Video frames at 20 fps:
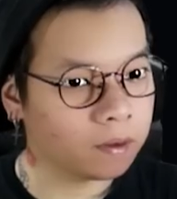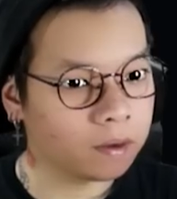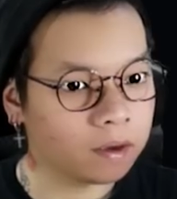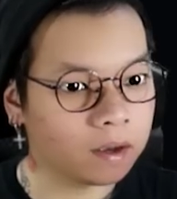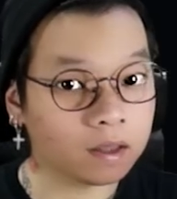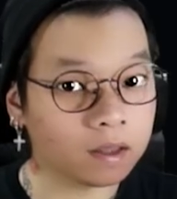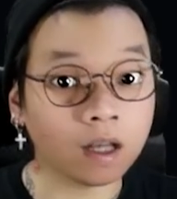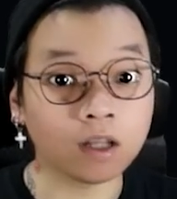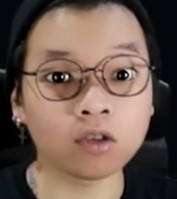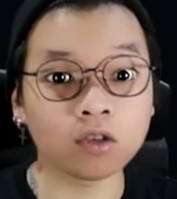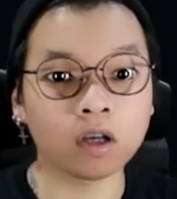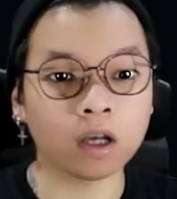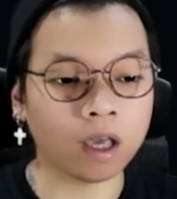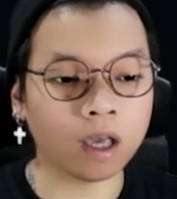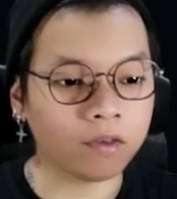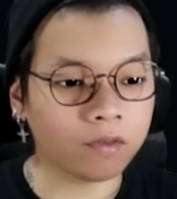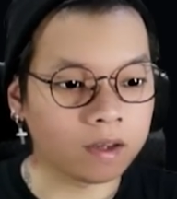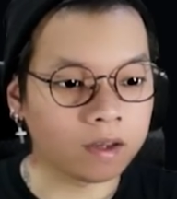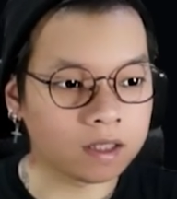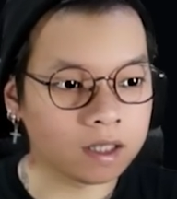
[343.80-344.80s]
kita langsung ke
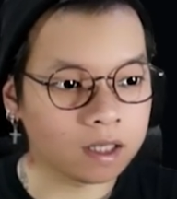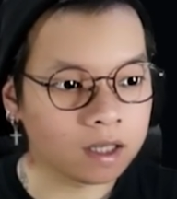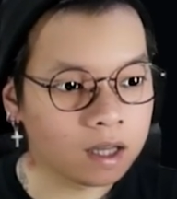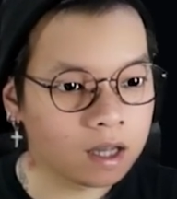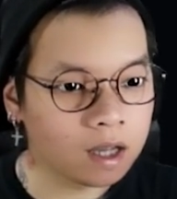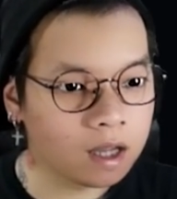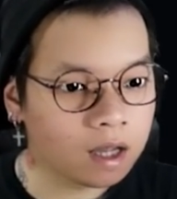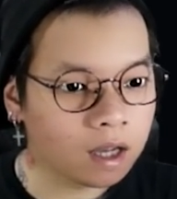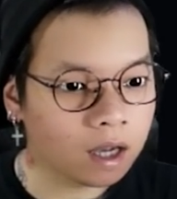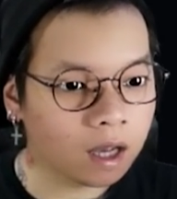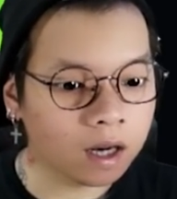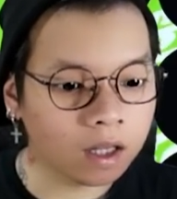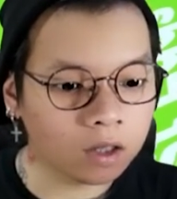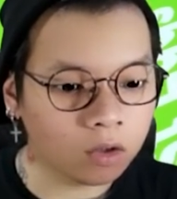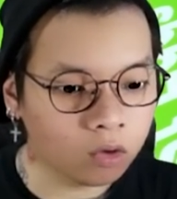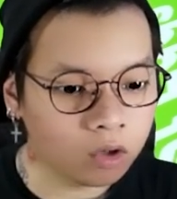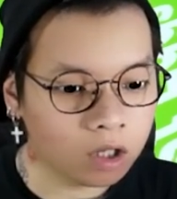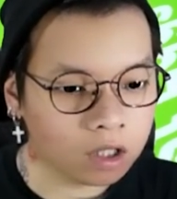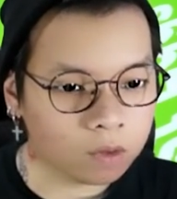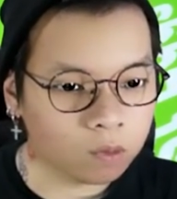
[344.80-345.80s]
cave guys ya. Karena itu
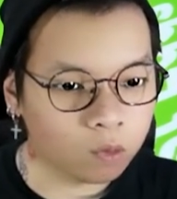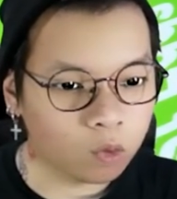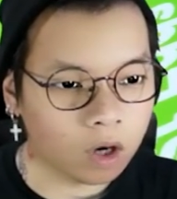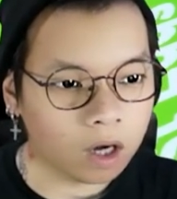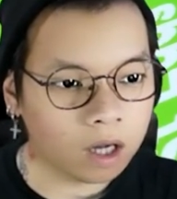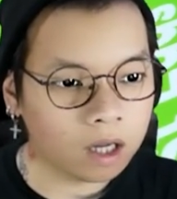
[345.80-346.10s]
udah semua.